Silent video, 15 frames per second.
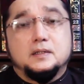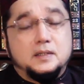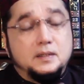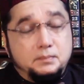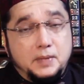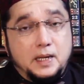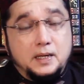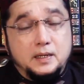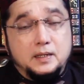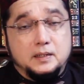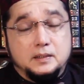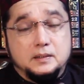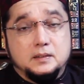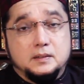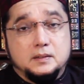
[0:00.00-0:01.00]
कि मैं
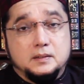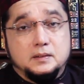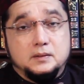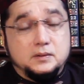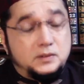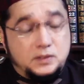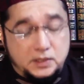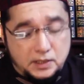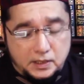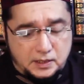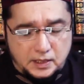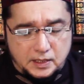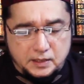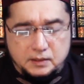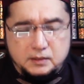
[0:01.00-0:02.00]
ठीक
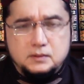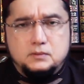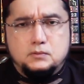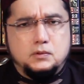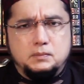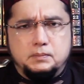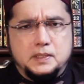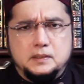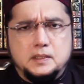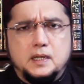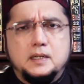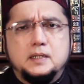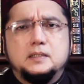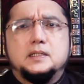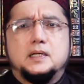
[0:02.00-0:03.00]
है कोई बंदा
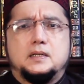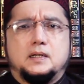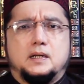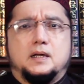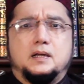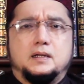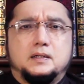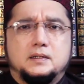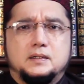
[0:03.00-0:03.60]
नहीं देख रहा